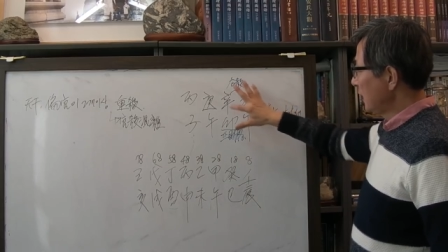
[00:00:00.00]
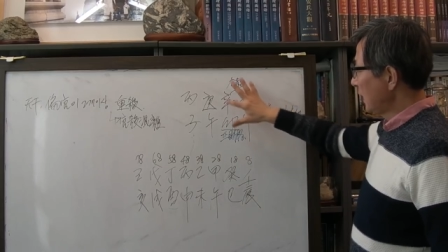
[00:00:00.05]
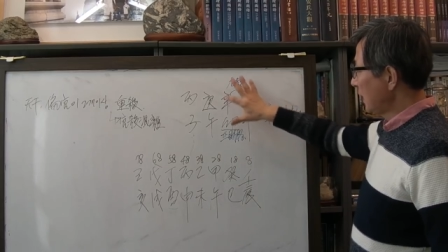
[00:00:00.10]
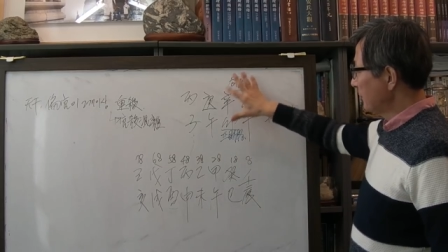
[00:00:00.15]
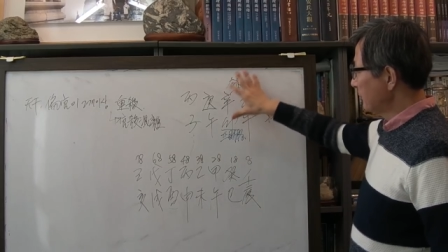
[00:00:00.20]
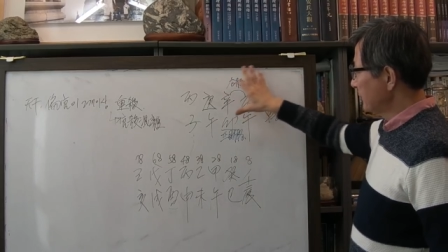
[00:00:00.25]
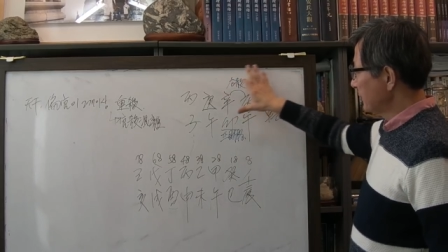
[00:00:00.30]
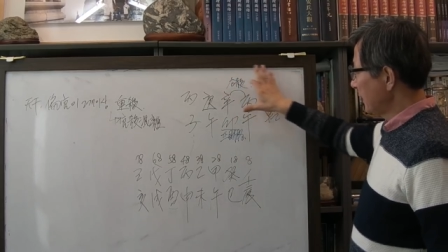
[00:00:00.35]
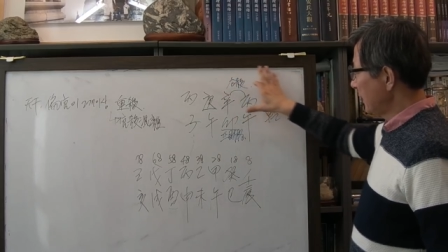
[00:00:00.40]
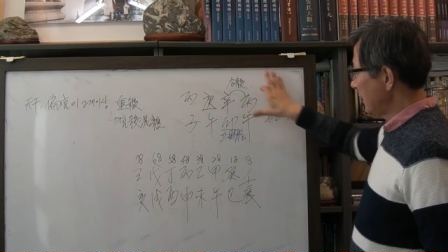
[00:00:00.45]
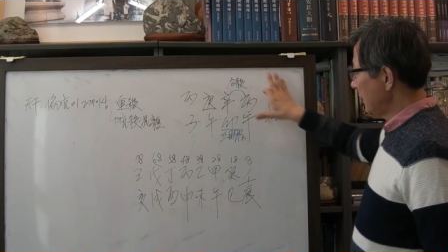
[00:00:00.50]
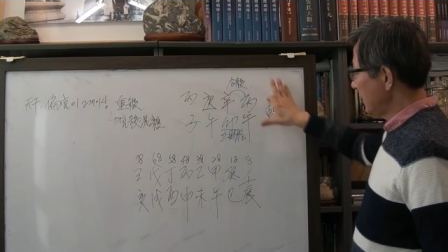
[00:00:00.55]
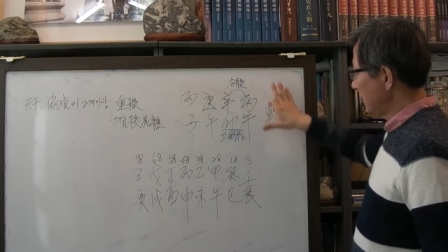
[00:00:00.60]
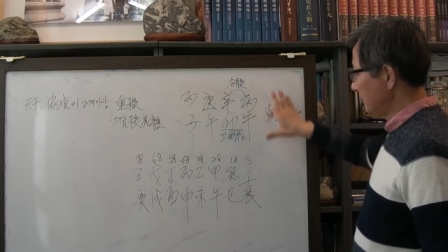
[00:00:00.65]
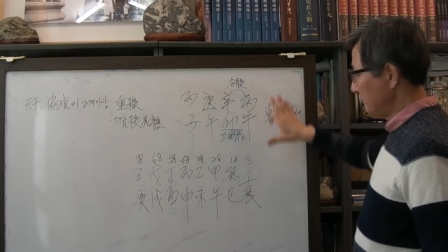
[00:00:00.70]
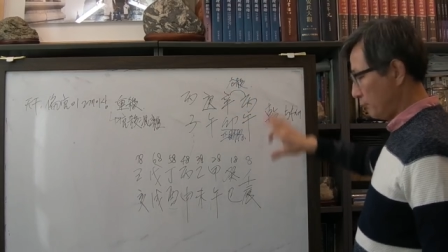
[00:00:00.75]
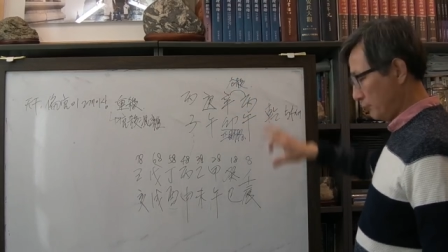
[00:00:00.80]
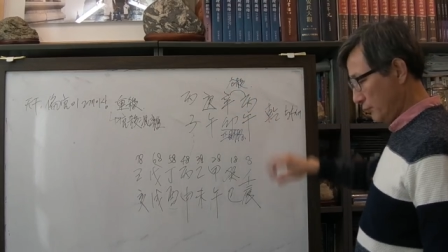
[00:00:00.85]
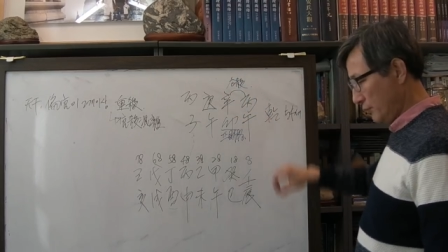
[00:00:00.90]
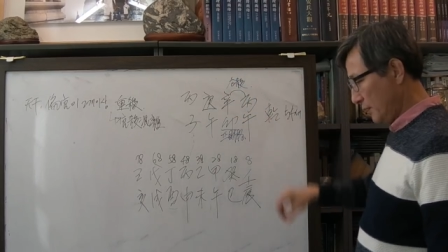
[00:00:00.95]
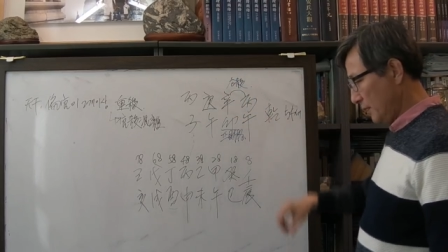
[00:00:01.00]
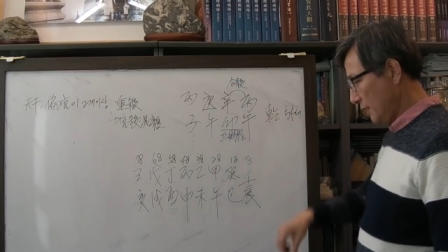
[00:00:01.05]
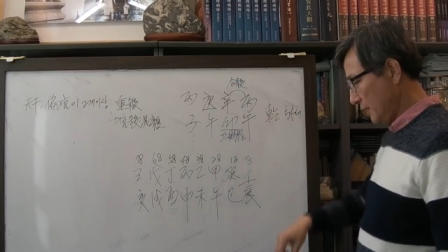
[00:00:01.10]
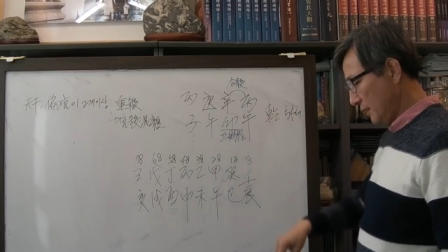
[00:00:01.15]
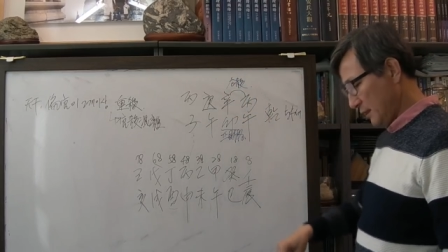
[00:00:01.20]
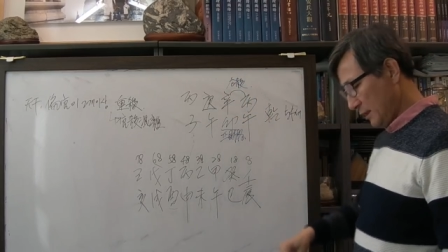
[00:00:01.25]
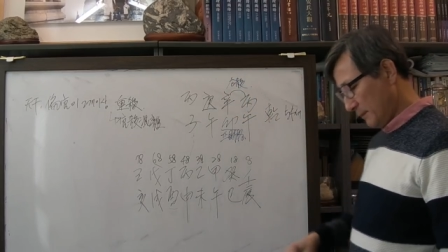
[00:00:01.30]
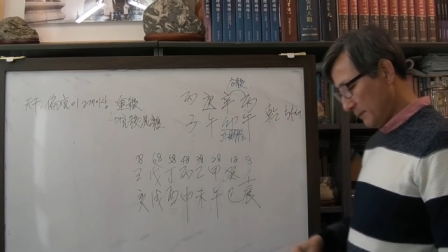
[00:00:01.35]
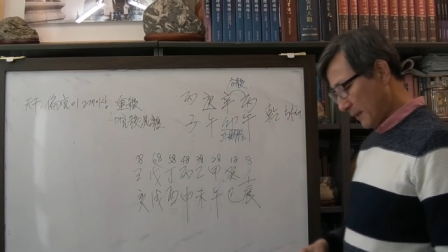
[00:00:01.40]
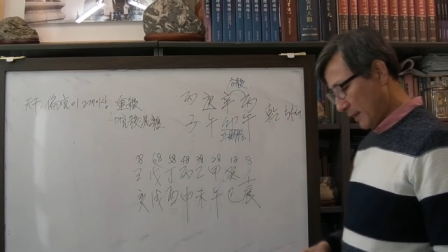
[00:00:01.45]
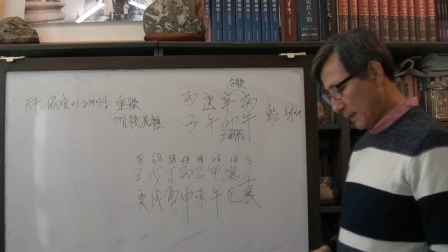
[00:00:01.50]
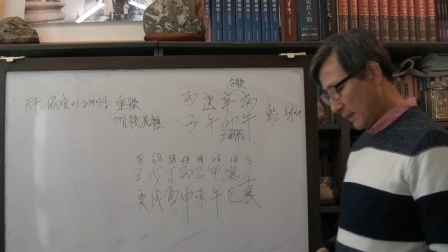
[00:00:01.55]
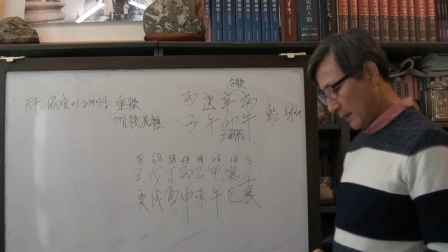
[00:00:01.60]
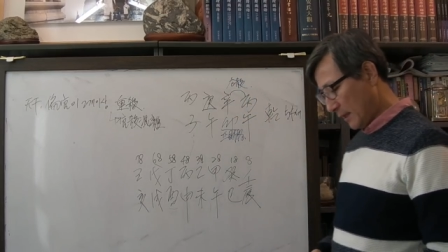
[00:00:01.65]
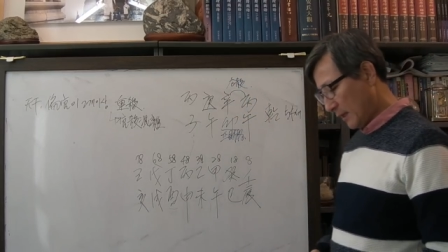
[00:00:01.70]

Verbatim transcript: 합살이 풀리지만